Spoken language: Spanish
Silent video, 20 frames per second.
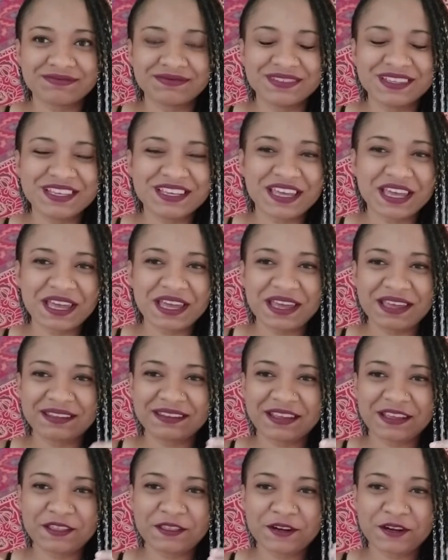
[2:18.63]
Y que
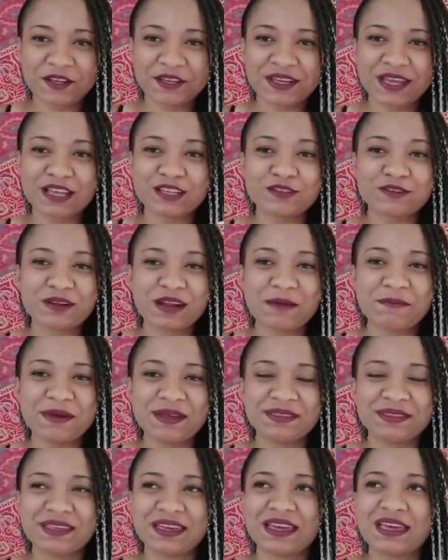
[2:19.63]
estas energías
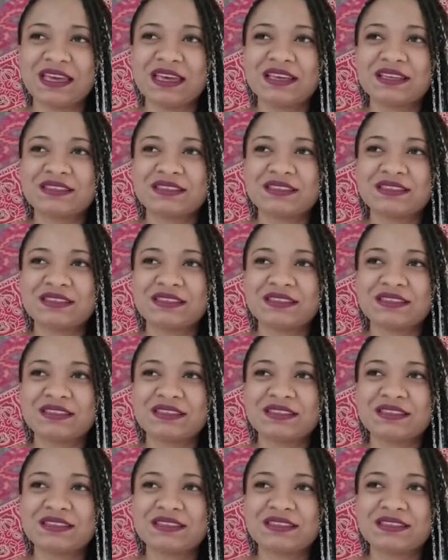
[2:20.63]
solamente